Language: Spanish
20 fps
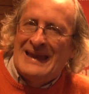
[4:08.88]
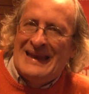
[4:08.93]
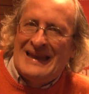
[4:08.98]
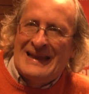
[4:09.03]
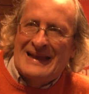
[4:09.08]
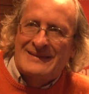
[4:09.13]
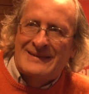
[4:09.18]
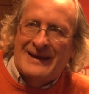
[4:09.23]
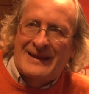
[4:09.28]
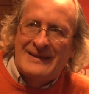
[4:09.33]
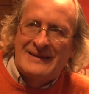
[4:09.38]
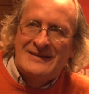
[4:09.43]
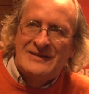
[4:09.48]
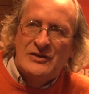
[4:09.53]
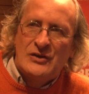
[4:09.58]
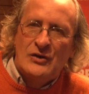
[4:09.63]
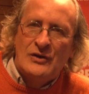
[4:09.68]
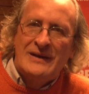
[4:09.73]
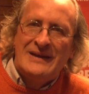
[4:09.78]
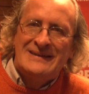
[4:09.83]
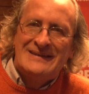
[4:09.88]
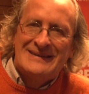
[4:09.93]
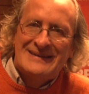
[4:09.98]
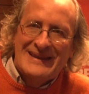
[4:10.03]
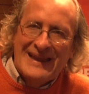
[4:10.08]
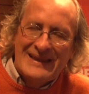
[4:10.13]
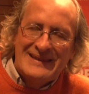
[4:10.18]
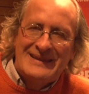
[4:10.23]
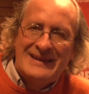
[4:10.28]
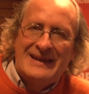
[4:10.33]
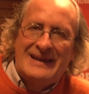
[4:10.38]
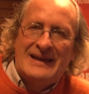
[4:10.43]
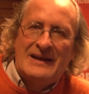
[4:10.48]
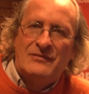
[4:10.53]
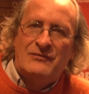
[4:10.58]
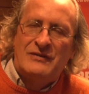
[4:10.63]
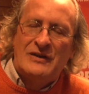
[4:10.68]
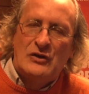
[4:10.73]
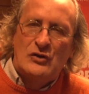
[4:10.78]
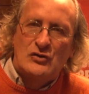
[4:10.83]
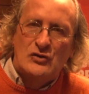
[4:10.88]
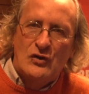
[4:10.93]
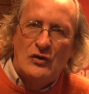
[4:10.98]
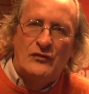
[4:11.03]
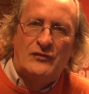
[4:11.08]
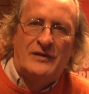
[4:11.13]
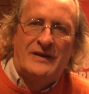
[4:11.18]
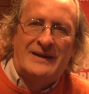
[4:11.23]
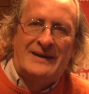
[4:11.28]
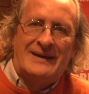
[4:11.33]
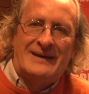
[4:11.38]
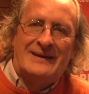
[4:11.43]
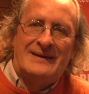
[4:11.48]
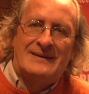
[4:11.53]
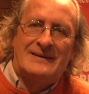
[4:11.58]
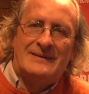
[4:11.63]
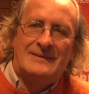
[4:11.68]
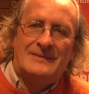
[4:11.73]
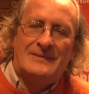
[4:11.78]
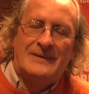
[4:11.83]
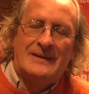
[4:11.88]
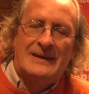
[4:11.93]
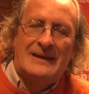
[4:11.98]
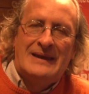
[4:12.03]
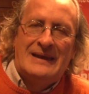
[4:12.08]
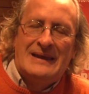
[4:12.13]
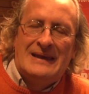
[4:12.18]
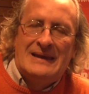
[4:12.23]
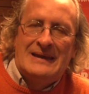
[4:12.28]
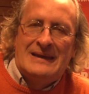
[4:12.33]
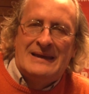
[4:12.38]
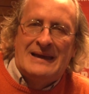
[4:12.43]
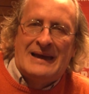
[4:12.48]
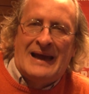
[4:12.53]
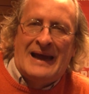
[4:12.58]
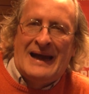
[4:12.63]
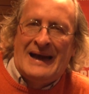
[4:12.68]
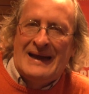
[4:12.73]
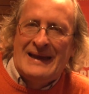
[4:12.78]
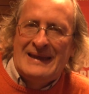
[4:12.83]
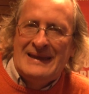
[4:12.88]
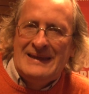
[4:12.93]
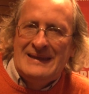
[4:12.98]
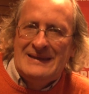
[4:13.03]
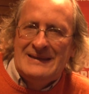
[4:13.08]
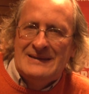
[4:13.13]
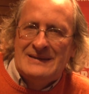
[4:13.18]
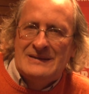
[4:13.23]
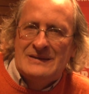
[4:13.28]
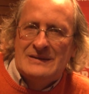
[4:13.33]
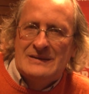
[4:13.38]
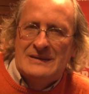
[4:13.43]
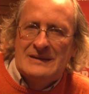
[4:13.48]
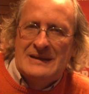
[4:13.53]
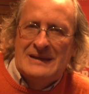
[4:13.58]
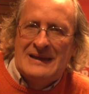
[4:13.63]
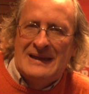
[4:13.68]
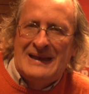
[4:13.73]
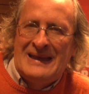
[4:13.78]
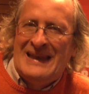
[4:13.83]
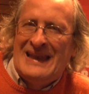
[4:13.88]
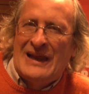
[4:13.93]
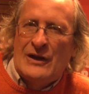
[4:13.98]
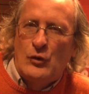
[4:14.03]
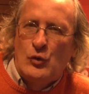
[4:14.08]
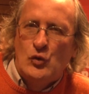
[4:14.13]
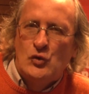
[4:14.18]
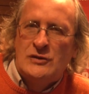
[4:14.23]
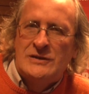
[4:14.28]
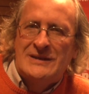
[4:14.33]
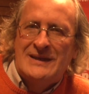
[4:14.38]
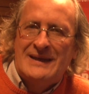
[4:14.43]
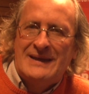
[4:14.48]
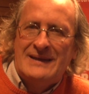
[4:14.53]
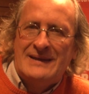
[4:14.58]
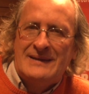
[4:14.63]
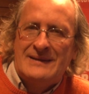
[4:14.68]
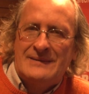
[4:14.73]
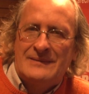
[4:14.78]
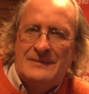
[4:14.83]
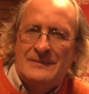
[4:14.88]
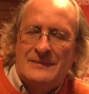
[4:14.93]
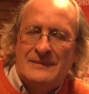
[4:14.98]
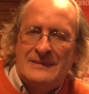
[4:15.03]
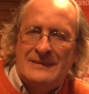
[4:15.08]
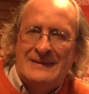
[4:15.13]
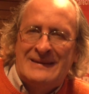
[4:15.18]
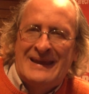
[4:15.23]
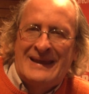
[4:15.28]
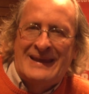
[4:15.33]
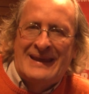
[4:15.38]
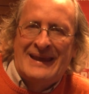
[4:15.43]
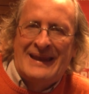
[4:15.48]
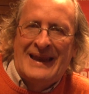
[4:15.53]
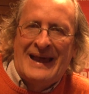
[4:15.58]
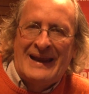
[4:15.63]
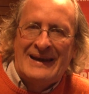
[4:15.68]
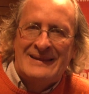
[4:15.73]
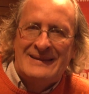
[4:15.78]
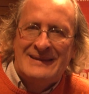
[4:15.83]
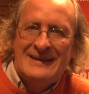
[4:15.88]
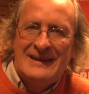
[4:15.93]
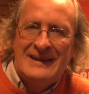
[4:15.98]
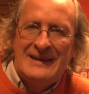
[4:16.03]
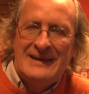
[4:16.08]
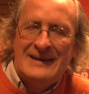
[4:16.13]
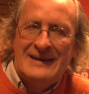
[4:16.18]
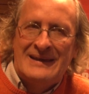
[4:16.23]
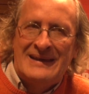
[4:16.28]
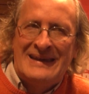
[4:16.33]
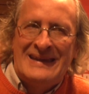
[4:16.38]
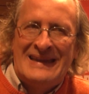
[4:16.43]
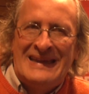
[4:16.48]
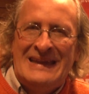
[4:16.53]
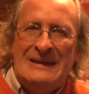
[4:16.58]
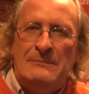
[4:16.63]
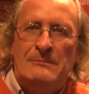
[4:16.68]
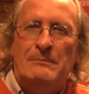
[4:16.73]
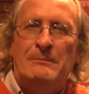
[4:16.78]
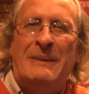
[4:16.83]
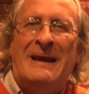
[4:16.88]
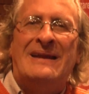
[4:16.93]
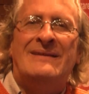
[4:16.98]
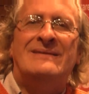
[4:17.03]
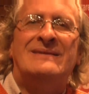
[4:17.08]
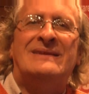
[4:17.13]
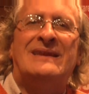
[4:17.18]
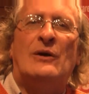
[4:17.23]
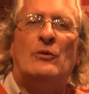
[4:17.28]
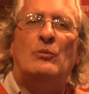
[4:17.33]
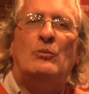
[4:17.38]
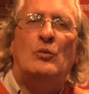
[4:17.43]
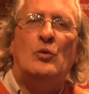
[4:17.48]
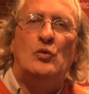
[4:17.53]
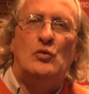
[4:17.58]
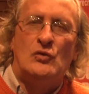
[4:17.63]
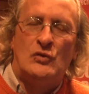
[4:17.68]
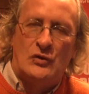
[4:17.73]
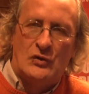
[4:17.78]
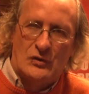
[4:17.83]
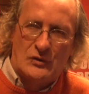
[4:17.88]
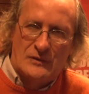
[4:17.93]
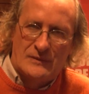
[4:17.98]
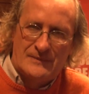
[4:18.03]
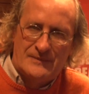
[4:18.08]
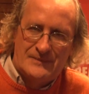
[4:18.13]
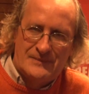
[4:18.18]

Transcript: En la tradición estética filosófica hay la lucha de que el arte inventa un mundo,